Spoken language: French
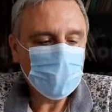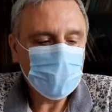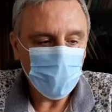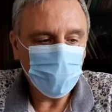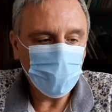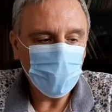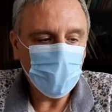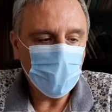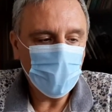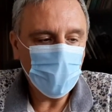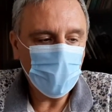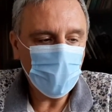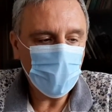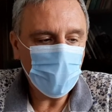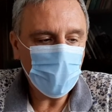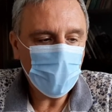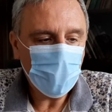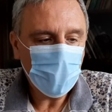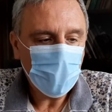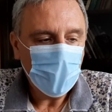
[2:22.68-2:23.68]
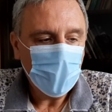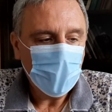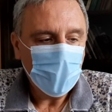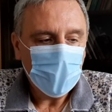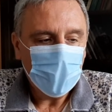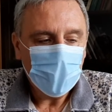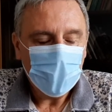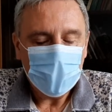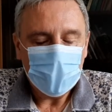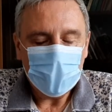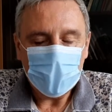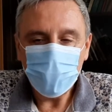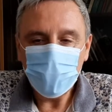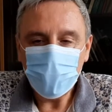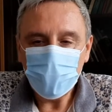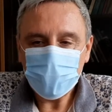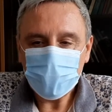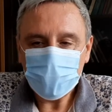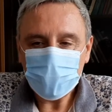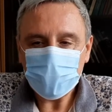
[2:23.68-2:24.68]
Tout d'abord, la
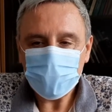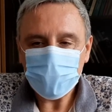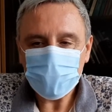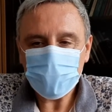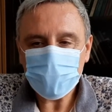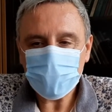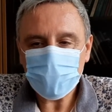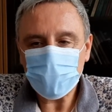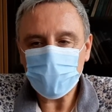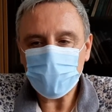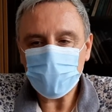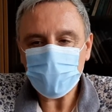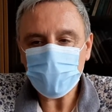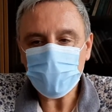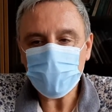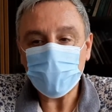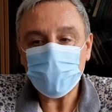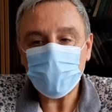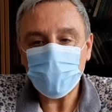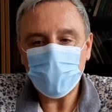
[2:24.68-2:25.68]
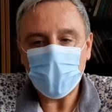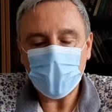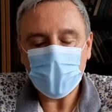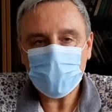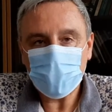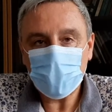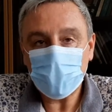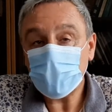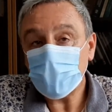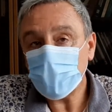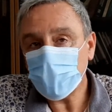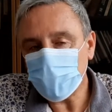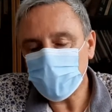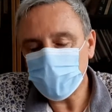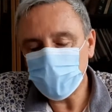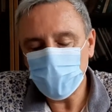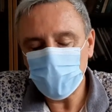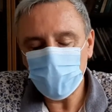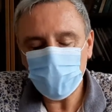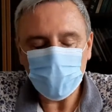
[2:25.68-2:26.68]
multirésistance chez une bactérie que
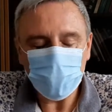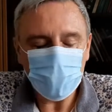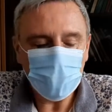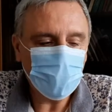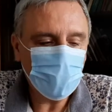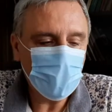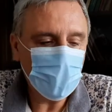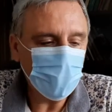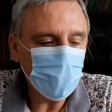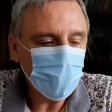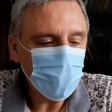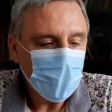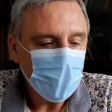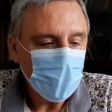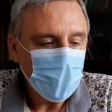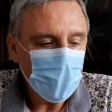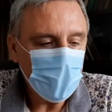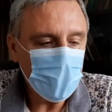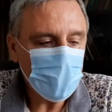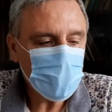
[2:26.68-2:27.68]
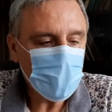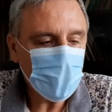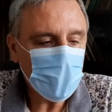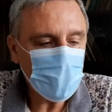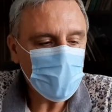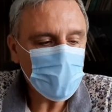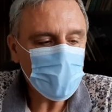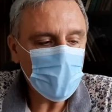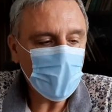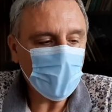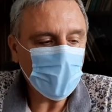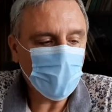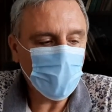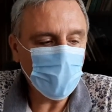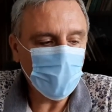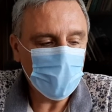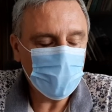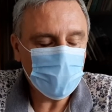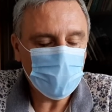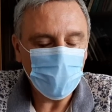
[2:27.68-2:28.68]
tout le monde connaît bien, est Escherichia
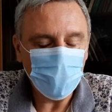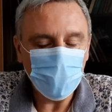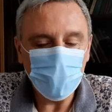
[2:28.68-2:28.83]
coli.